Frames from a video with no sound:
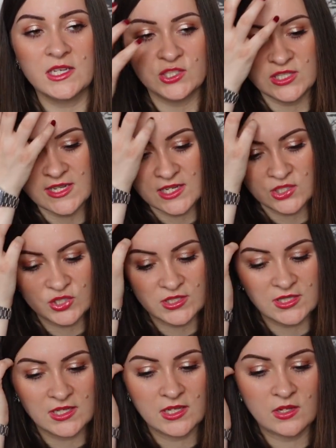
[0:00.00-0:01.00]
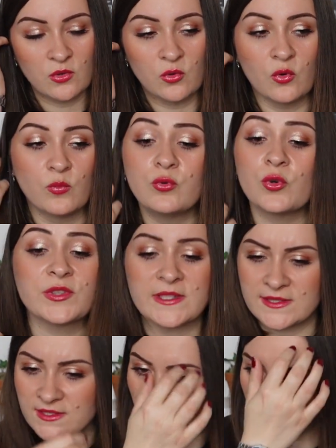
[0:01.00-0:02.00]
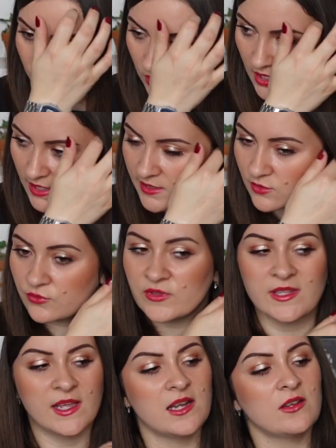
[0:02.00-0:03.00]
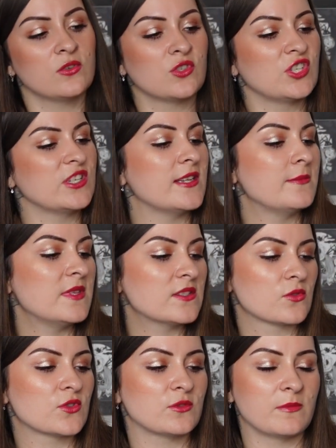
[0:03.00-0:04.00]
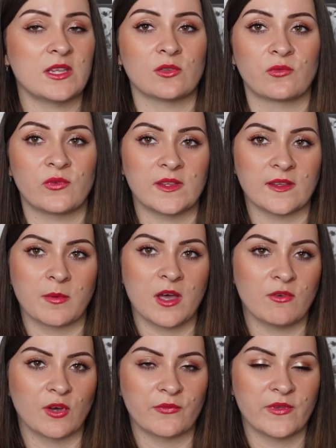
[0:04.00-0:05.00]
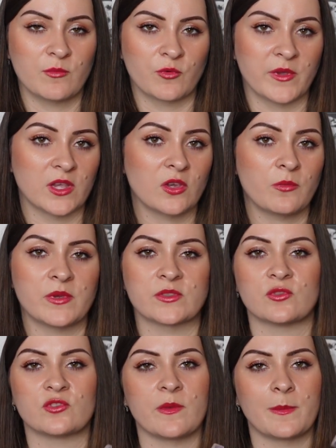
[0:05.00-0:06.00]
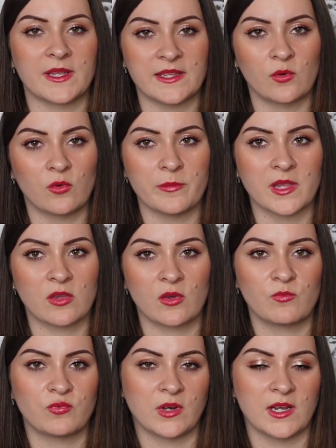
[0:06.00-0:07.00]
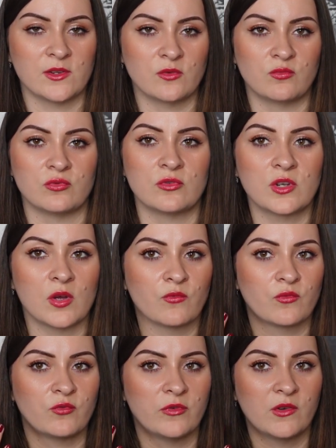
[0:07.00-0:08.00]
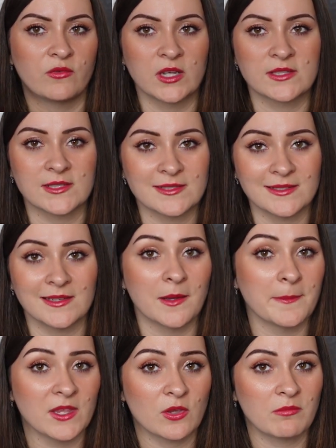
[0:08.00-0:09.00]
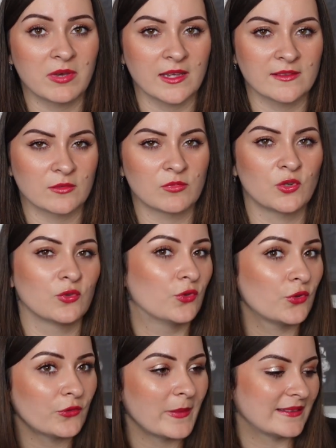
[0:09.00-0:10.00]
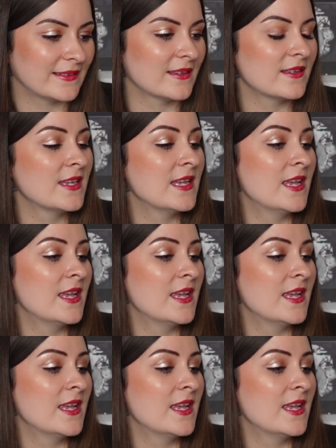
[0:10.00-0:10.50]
J'ai acheté euh, pour tester, voilà, et au final, je l'ai mise en semaine en fait après avoir fait mon make-up parce que je fais pas des gros make-up pour aller au boulot, comme vous pouvez le voir. Ça, c'est un make-up par exemple de ce matin.